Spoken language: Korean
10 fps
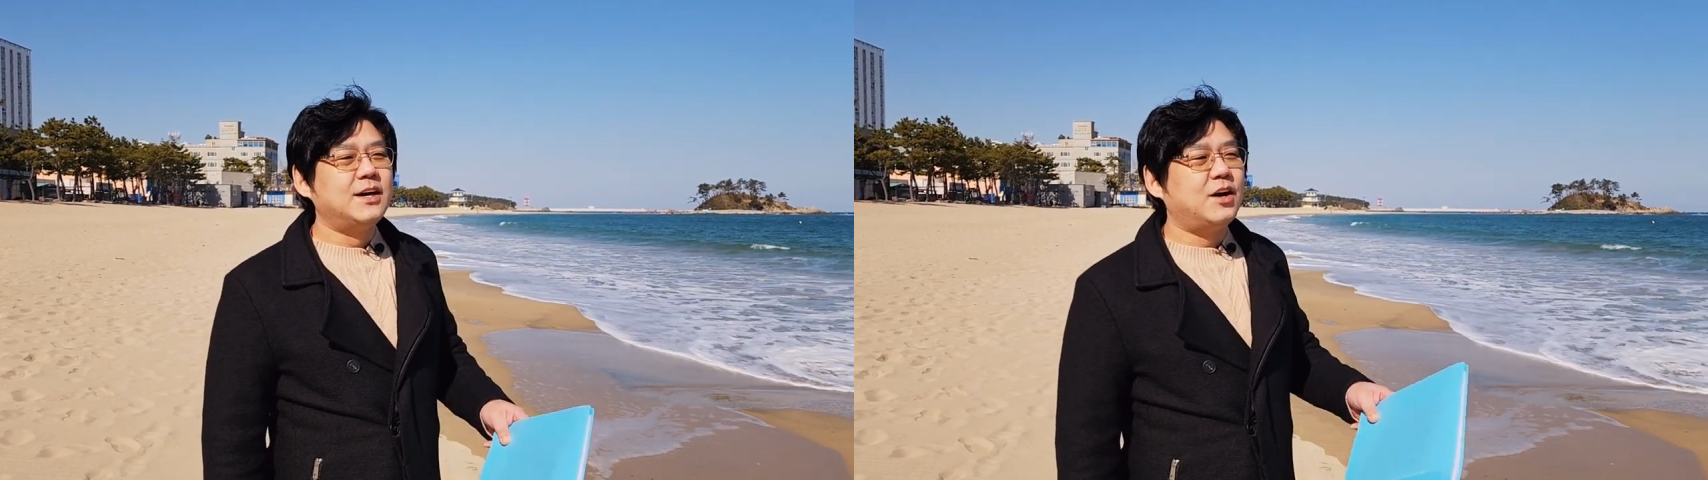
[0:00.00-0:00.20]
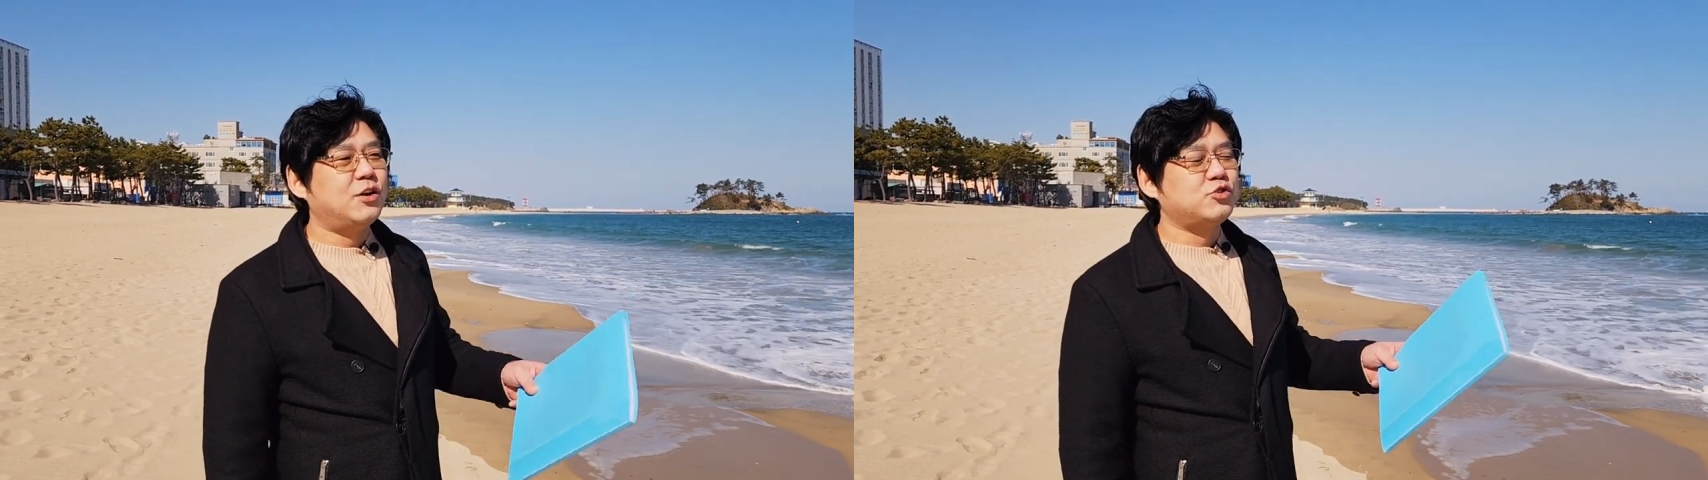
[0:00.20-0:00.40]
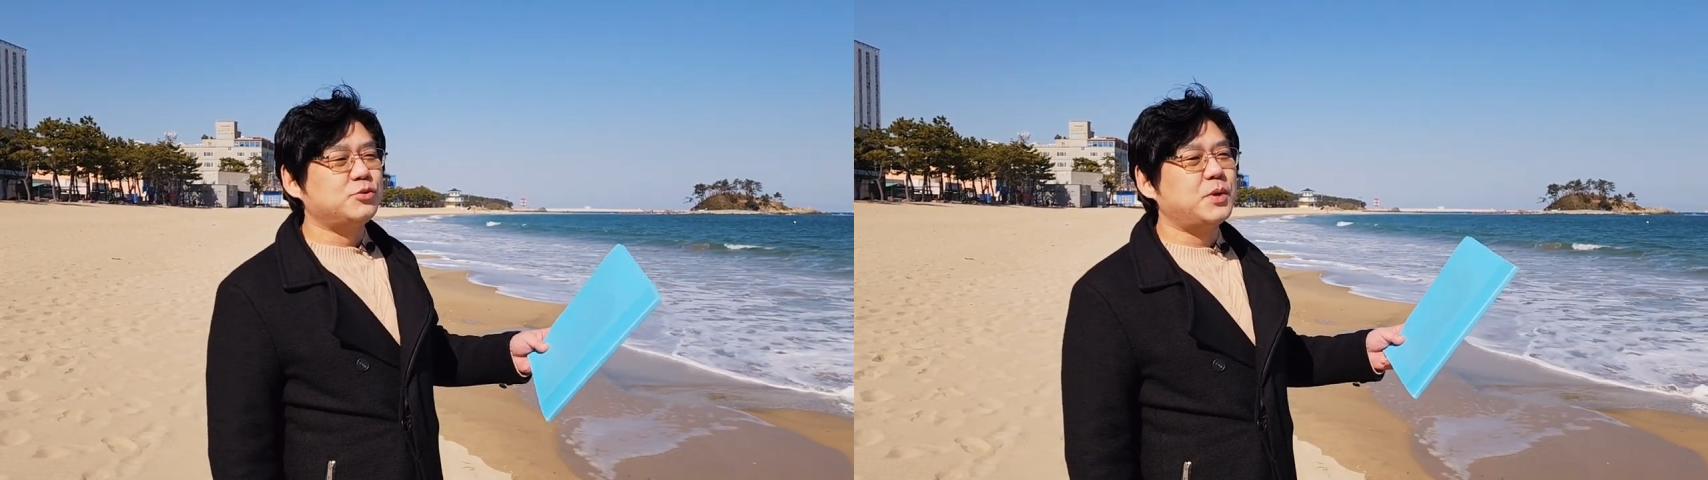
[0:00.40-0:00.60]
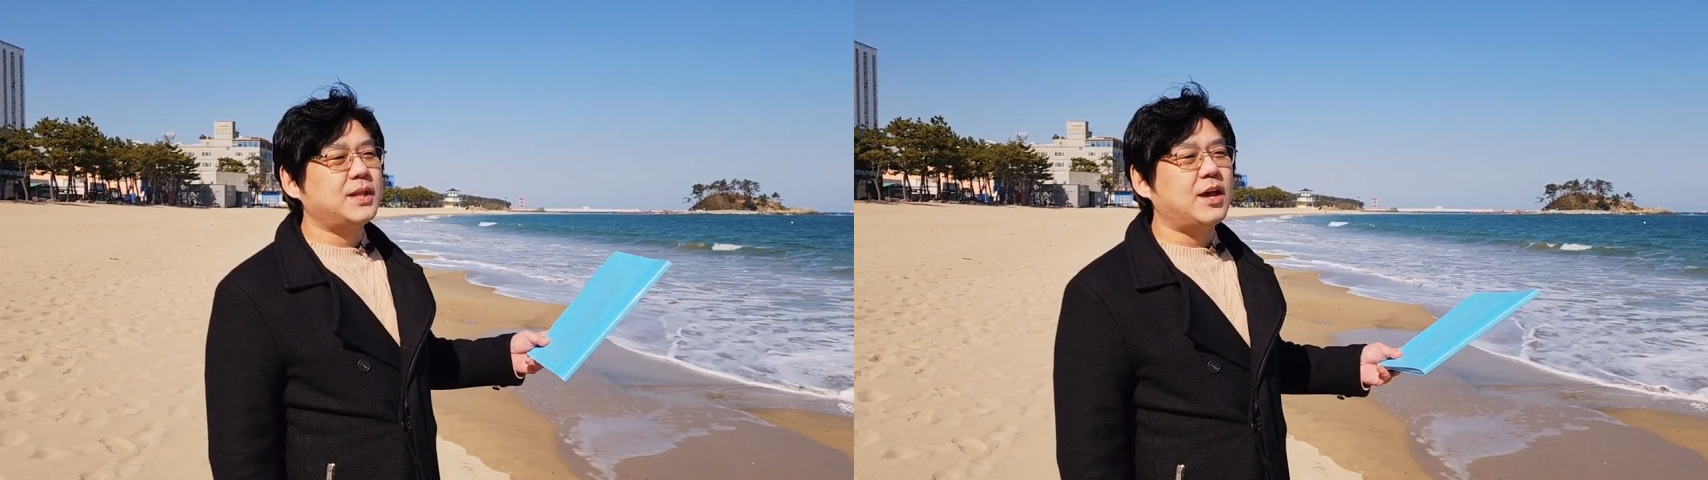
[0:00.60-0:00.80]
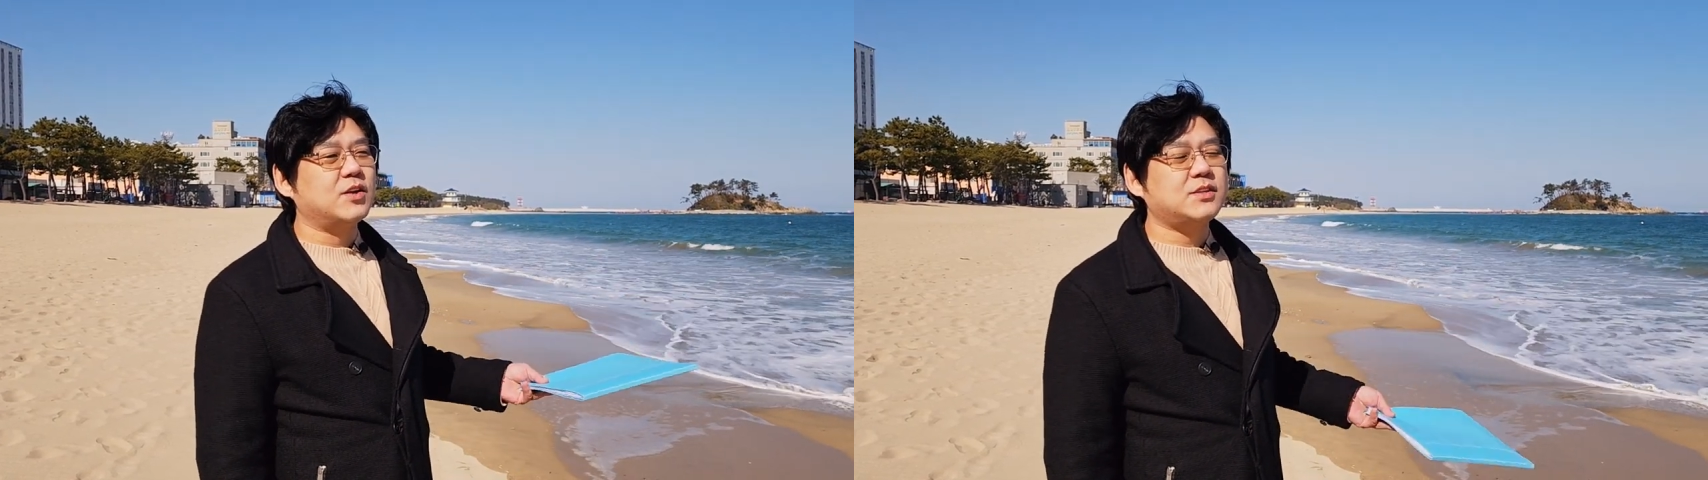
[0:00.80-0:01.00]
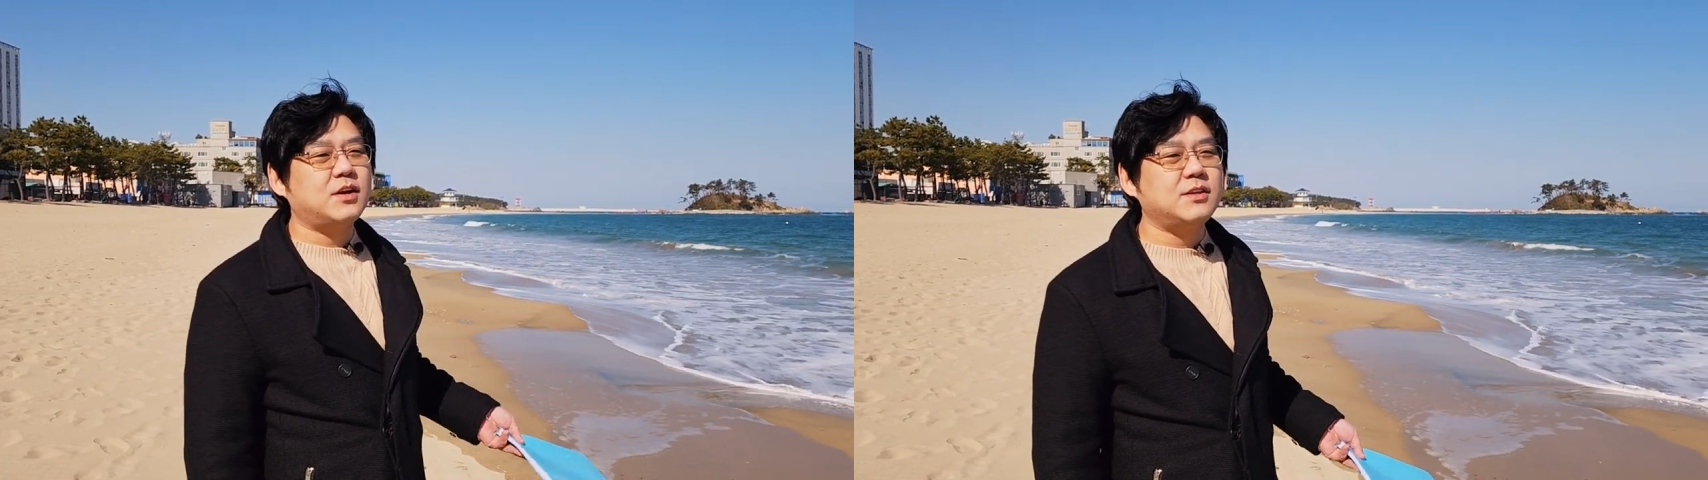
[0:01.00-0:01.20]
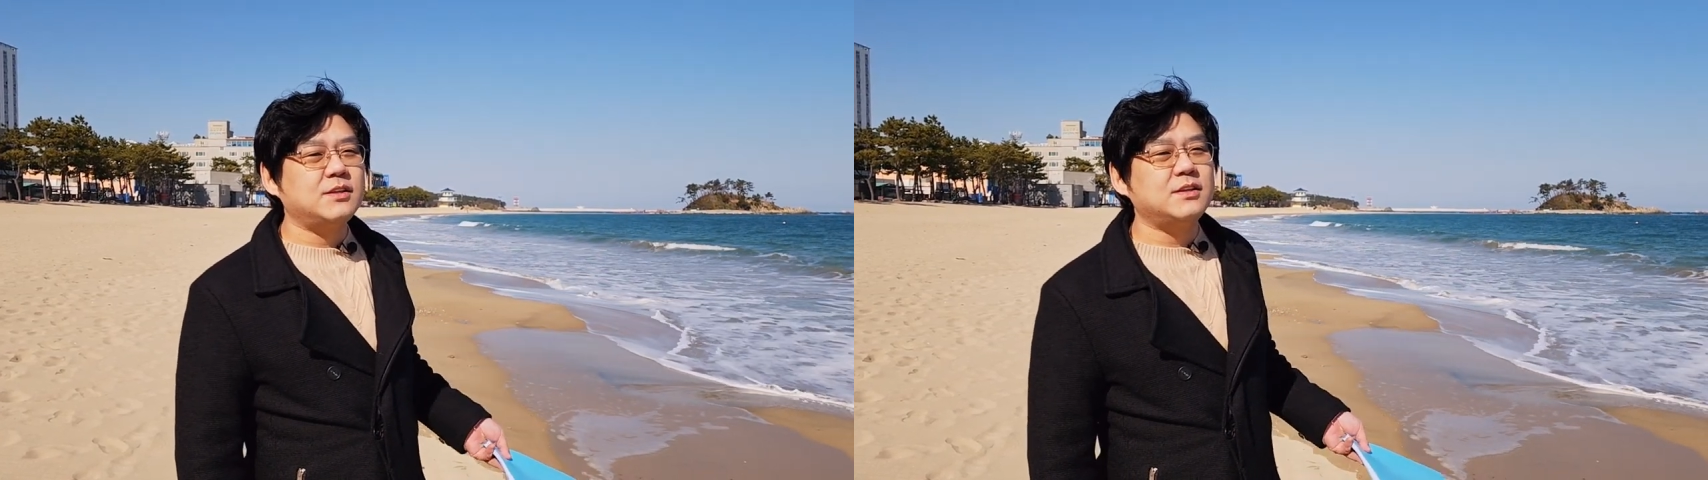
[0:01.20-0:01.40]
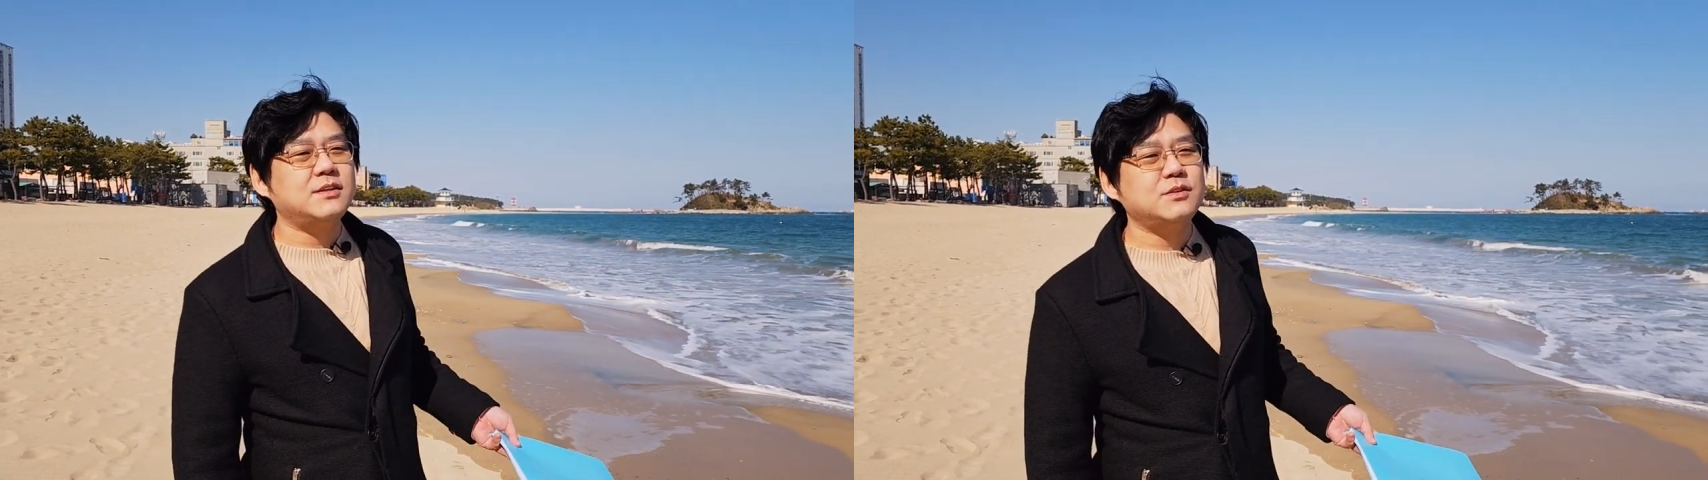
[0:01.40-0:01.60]
어, 주변에
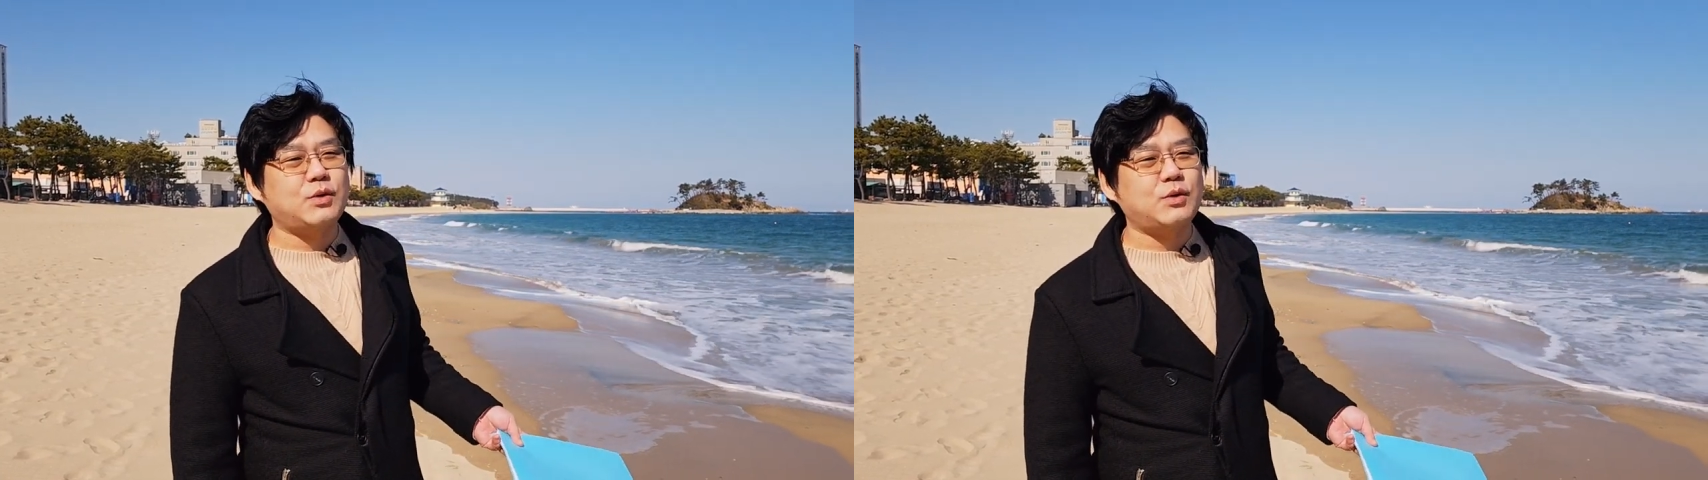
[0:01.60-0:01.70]
어떤